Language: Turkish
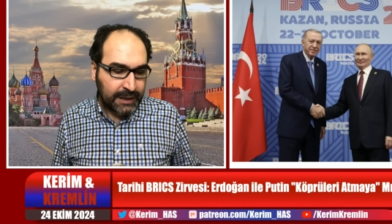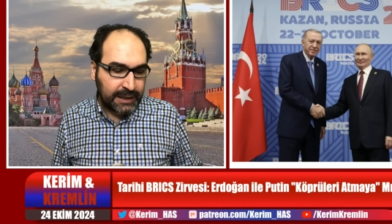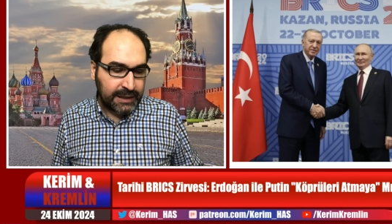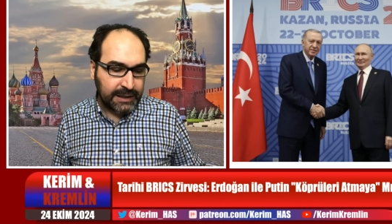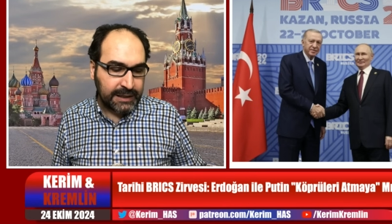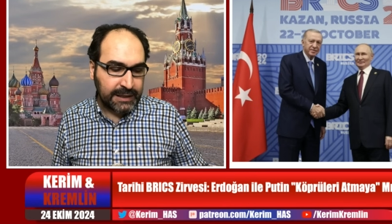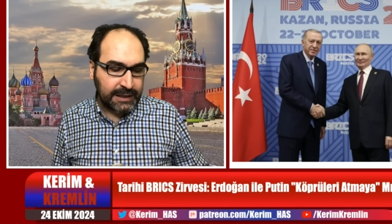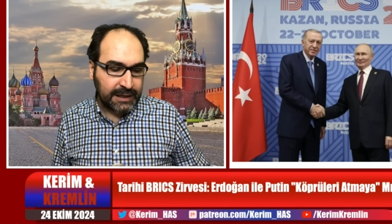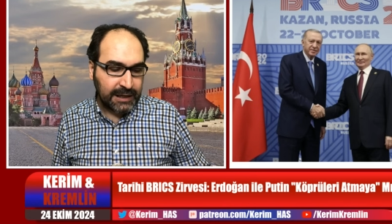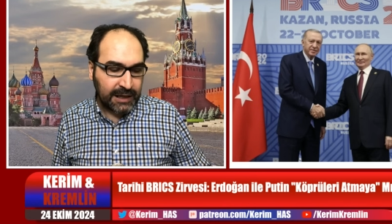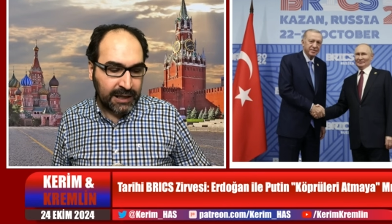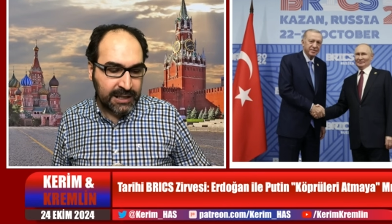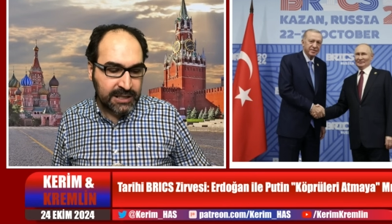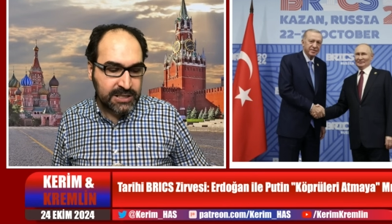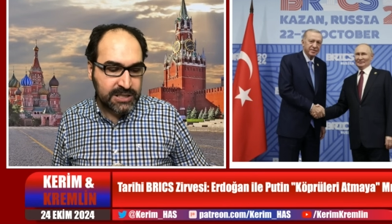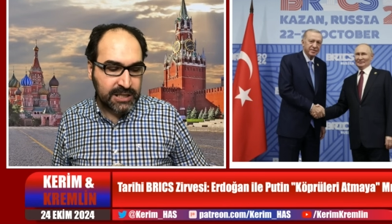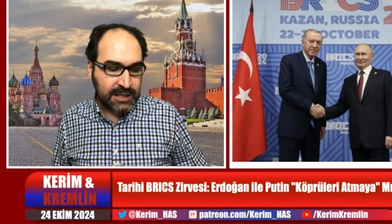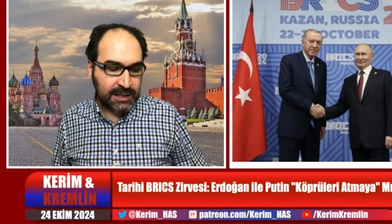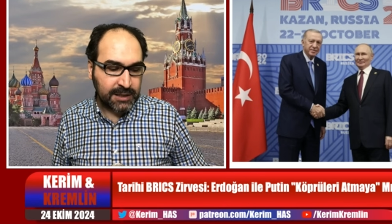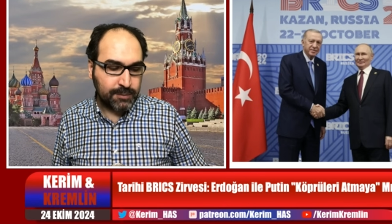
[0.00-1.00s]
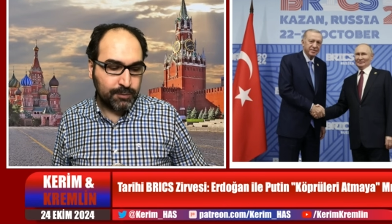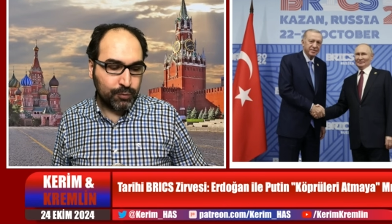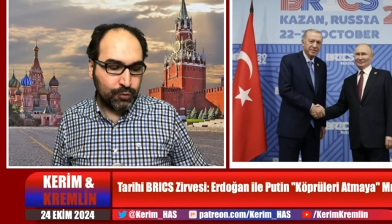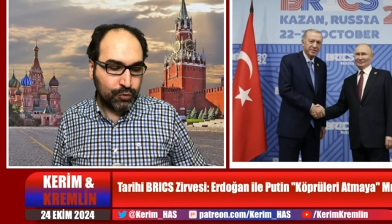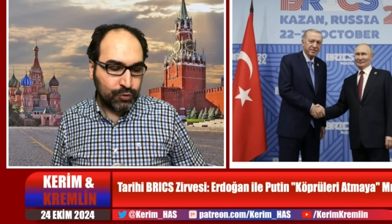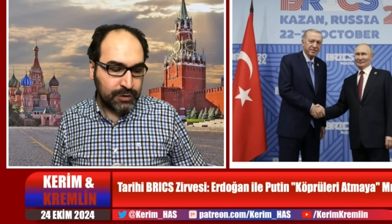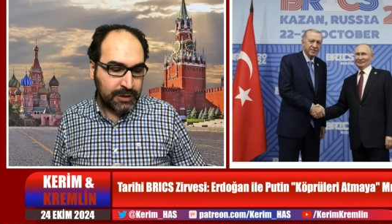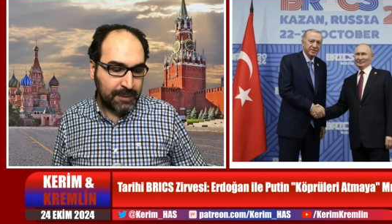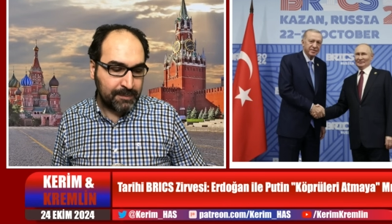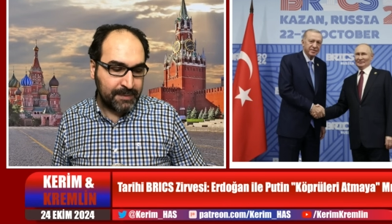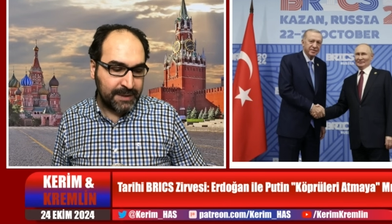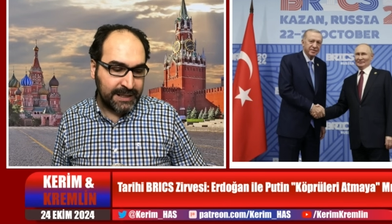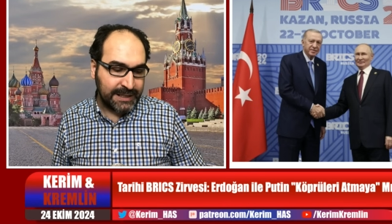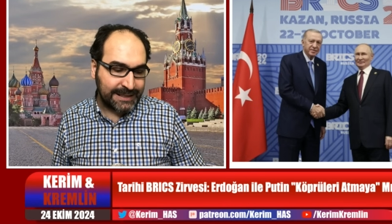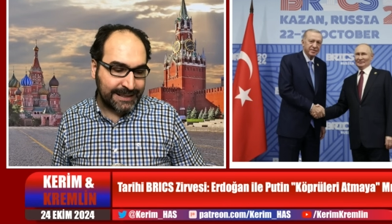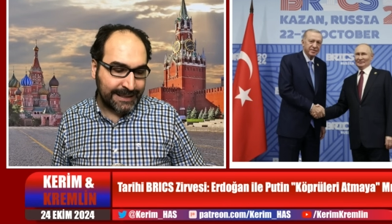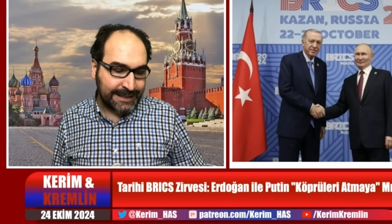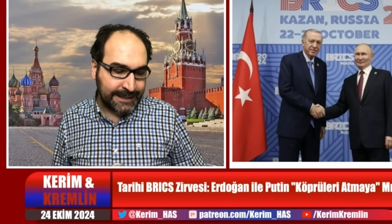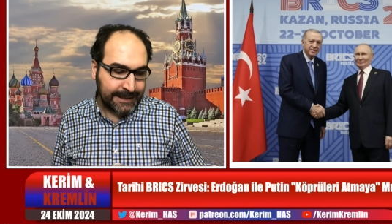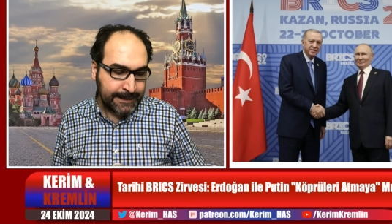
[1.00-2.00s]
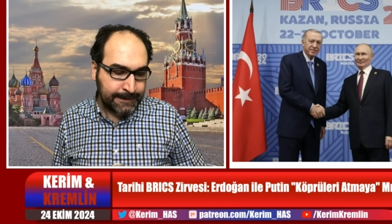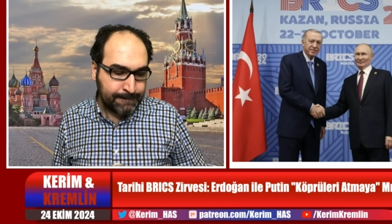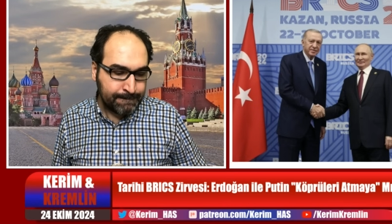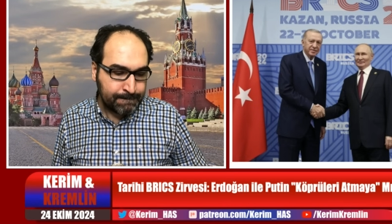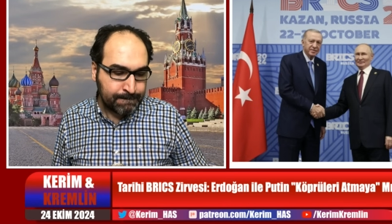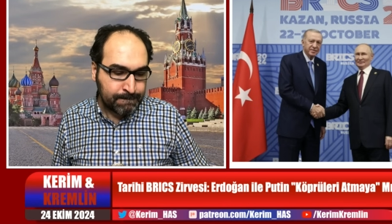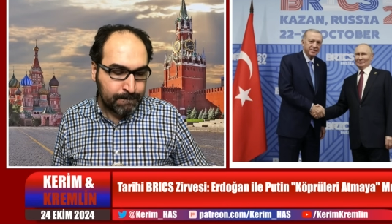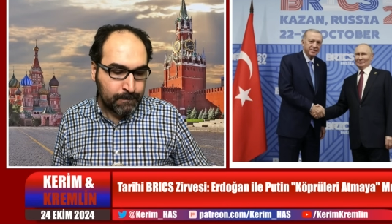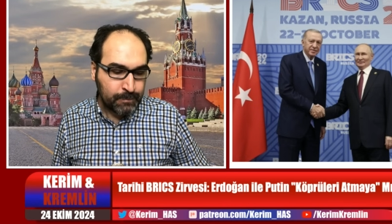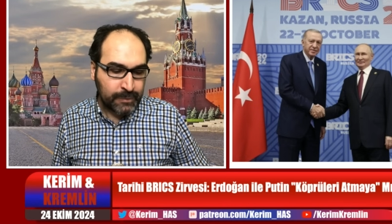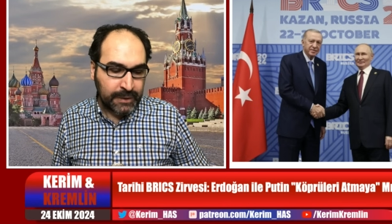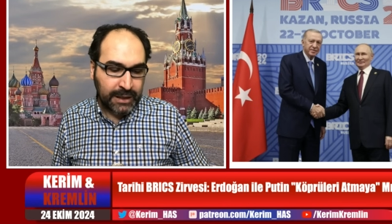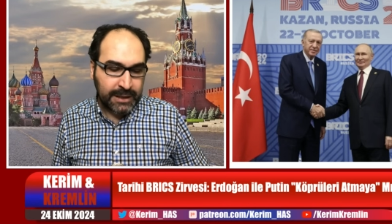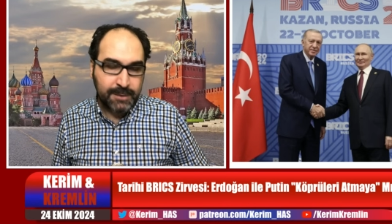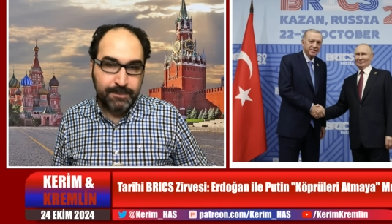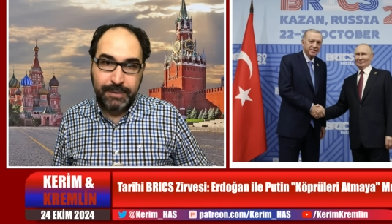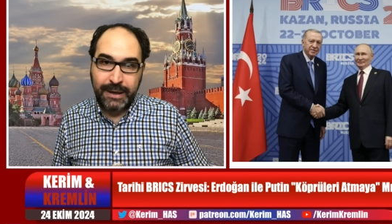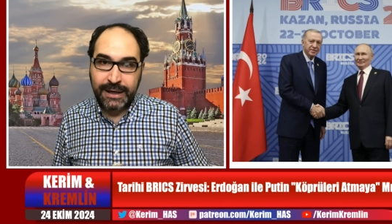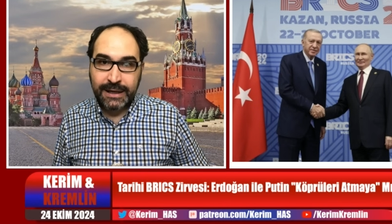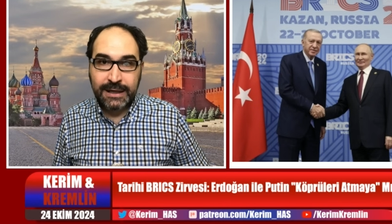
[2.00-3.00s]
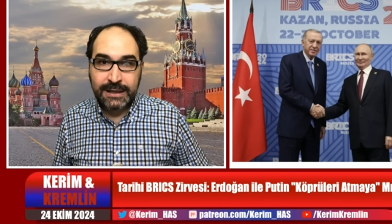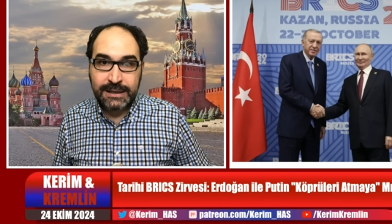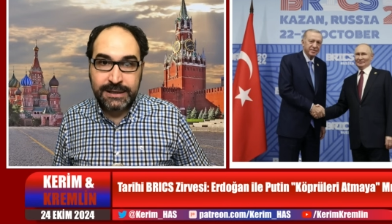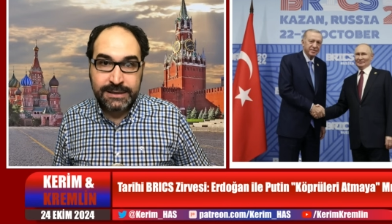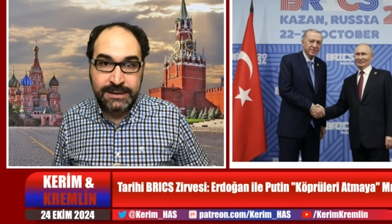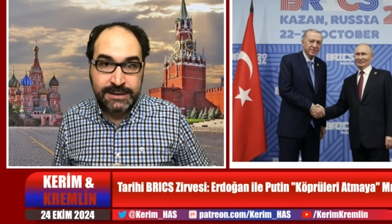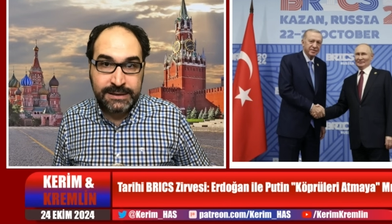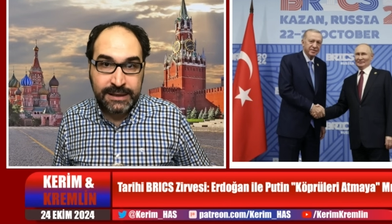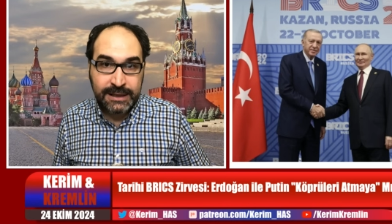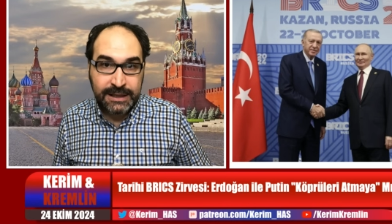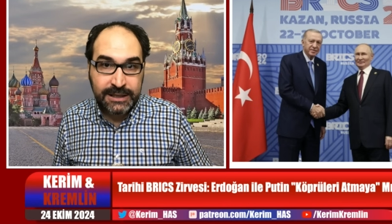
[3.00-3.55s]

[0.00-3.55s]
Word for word: Ee, ancak bununla birlikte de hani PKK'nın da